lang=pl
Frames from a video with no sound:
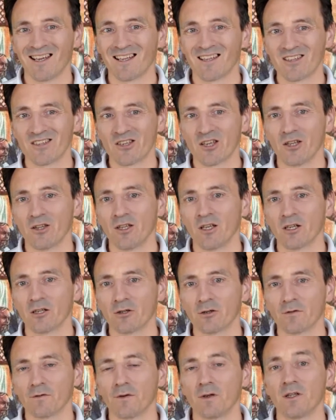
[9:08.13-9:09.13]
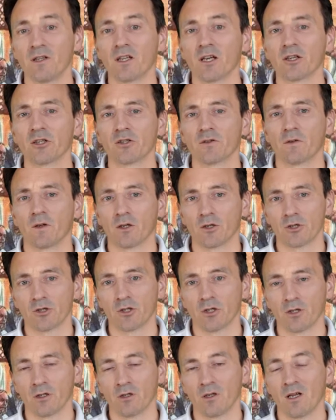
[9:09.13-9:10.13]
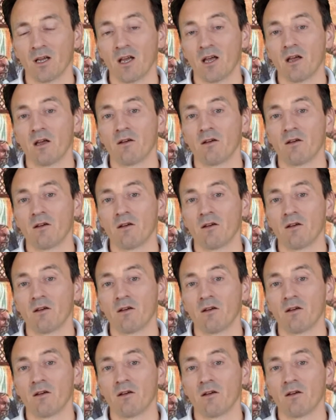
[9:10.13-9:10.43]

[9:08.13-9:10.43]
cenę krwi najświętszej,